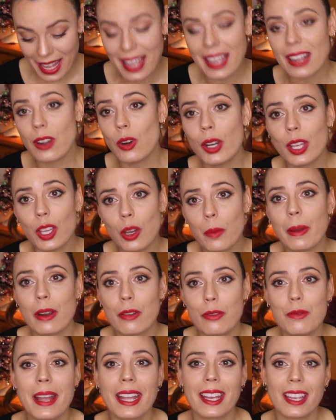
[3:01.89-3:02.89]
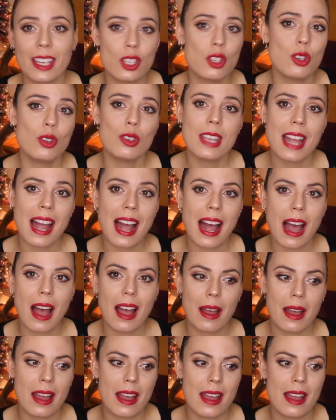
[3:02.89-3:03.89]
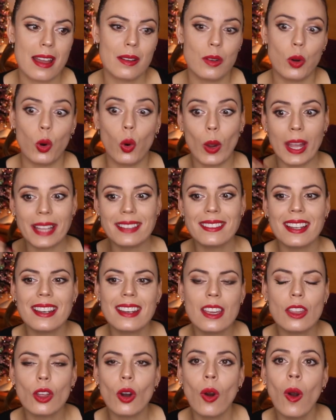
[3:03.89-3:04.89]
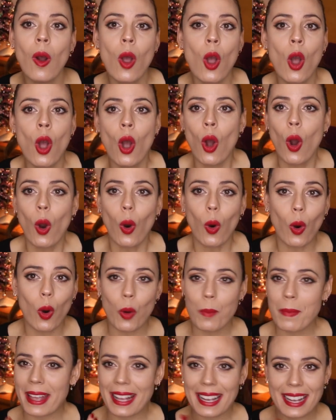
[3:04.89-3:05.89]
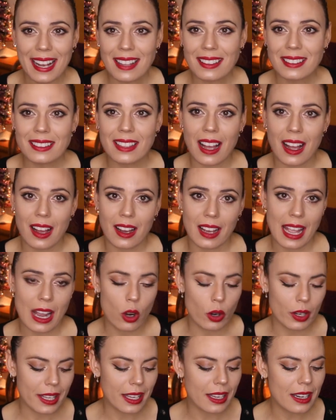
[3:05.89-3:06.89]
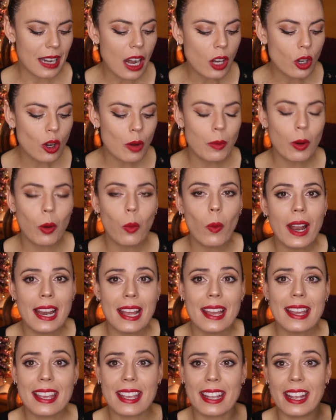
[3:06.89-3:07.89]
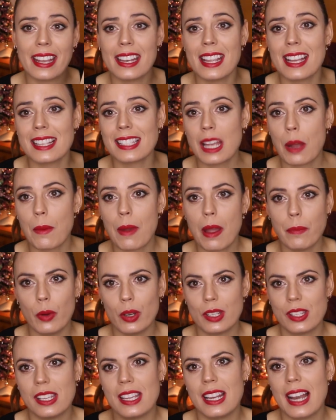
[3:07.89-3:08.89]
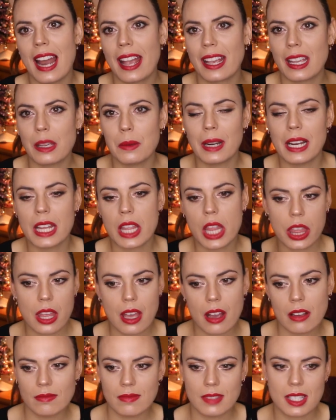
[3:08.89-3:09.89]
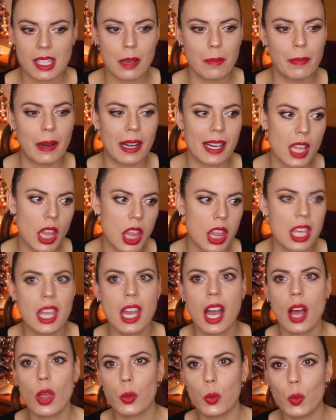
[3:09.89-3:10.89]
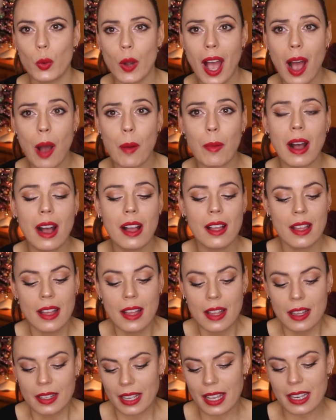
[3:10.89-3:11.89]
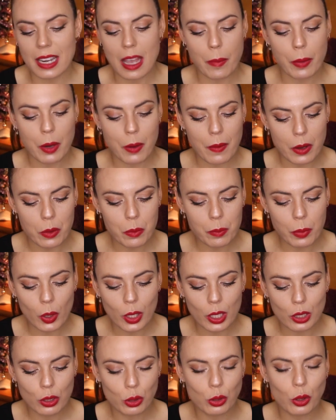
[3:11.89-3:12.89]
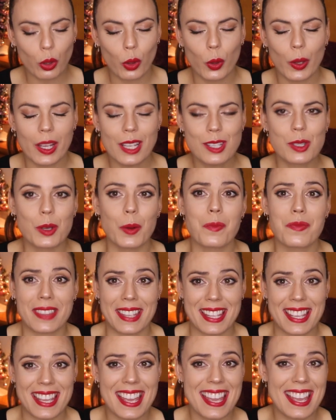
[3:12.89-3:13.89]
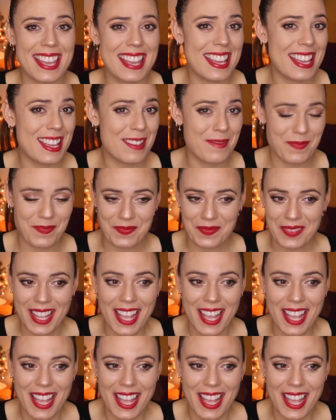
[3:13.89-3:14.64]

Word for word: he cogido perfumes que yo ya eh, o he tenido o me encantan el original como huele y quería saber pues si la equivalencia se parecía, duraba, quería probar un poquito todo eso y